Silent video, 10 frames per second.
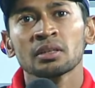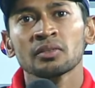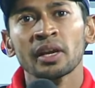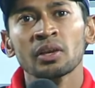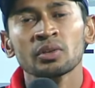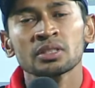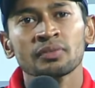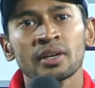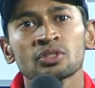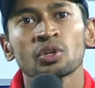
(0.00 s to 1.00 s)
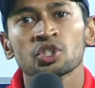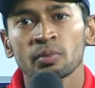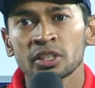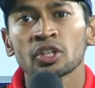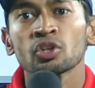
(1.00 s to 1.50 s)
ট্রাই করি যে ফার্স্ট দশ
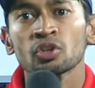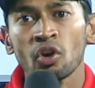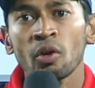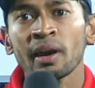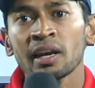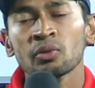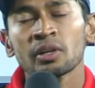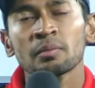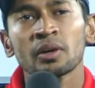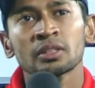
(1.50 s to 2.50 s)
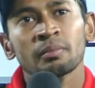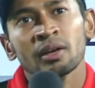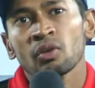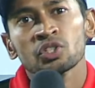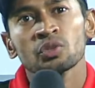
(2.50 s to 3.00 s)
ওভারে যেন যত কম আর্লি উইকেট পাওয়া যায়
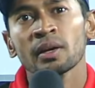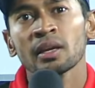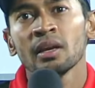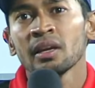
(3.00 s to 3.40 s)
বাট অনেক সময়